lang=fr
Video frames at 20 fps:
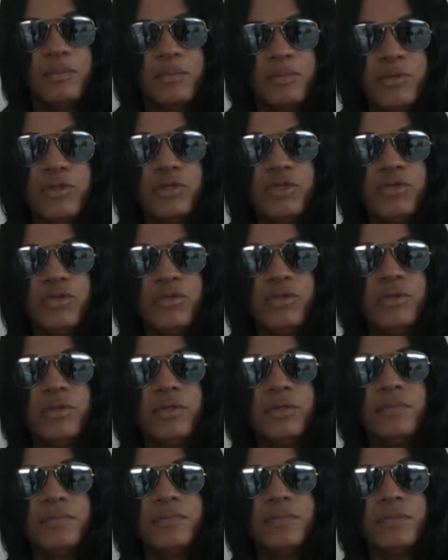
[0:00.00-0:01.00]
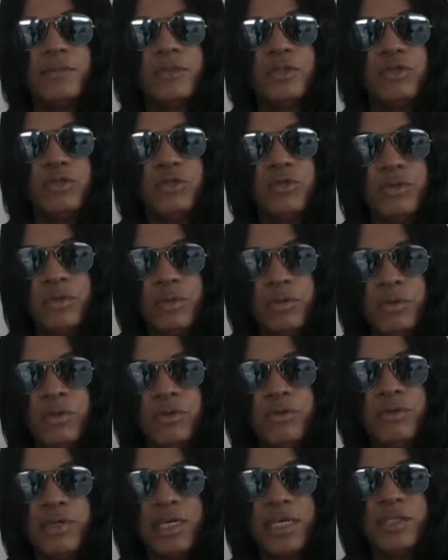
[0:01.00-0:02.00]
Bonjour, je suis
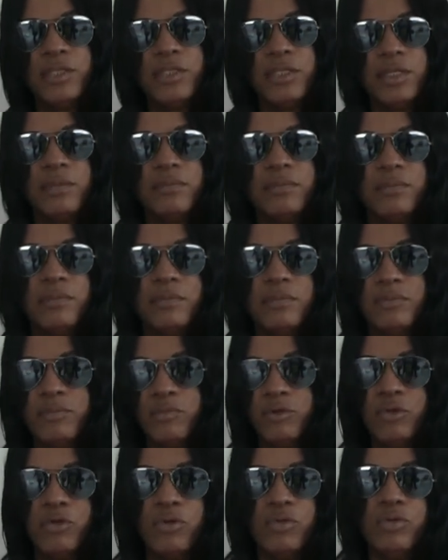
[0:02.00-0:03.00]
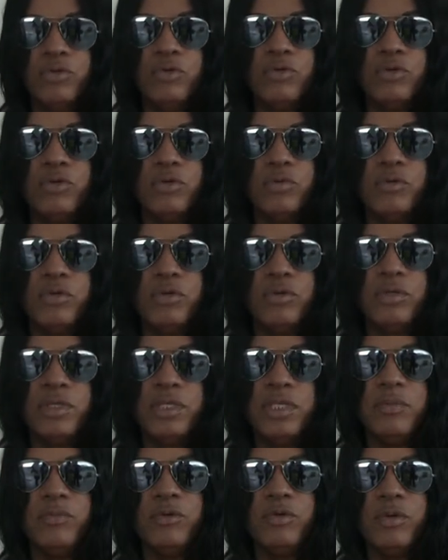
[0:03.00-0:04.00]
Rolando Chrétien, plus connu sous le
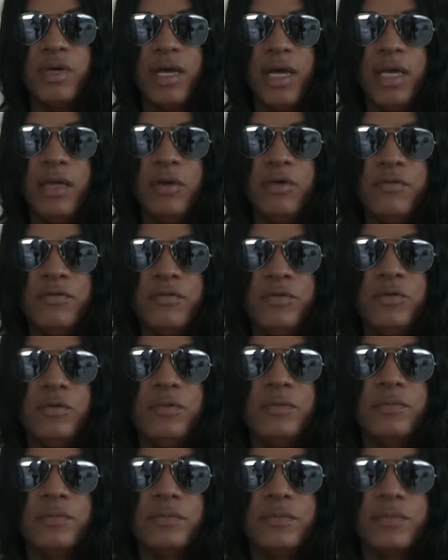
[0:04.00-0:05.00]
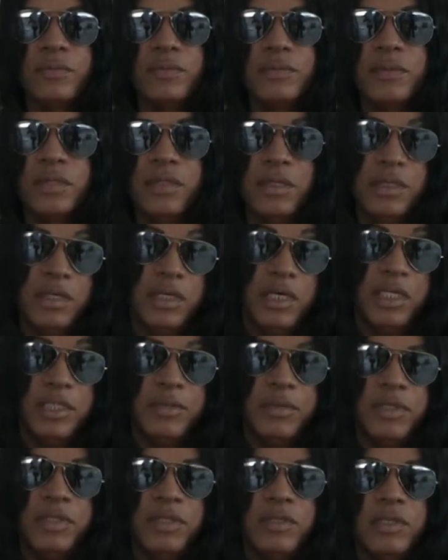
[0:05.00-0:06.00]
pseudonyme de I Love You,
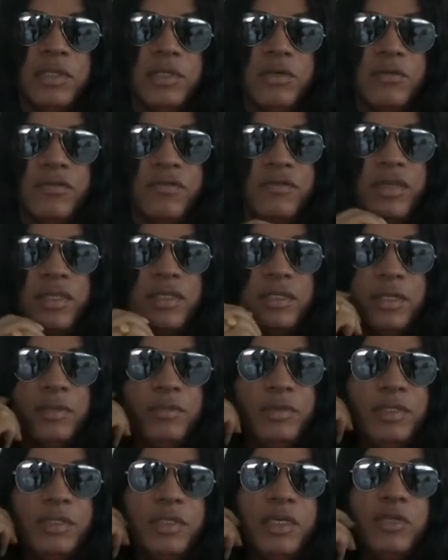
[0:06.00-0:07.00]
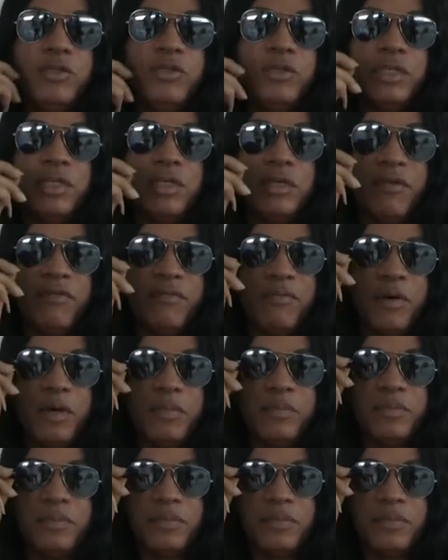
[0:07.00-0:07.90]
expression qui reflète le message du King of Pop.